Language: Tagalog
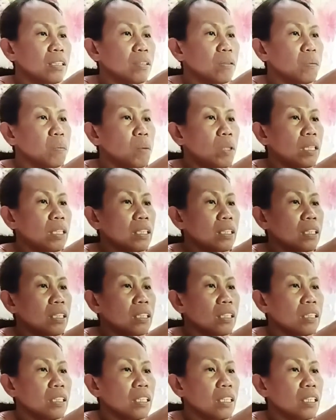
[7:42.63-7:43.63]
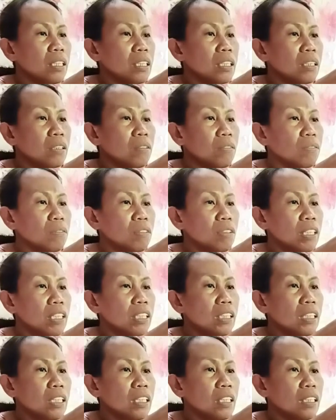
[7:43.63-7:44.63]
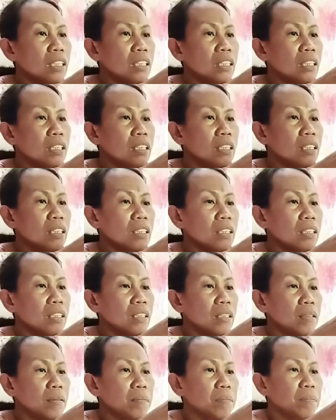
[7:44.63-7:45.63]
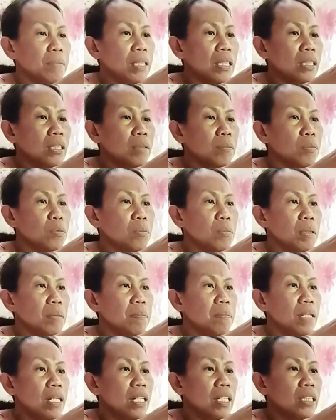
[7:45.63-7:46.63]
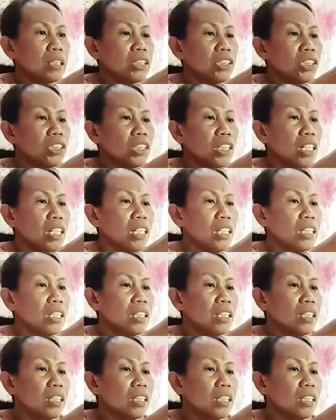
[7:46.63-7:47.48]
luwagan natin itong ulit para bumaba siya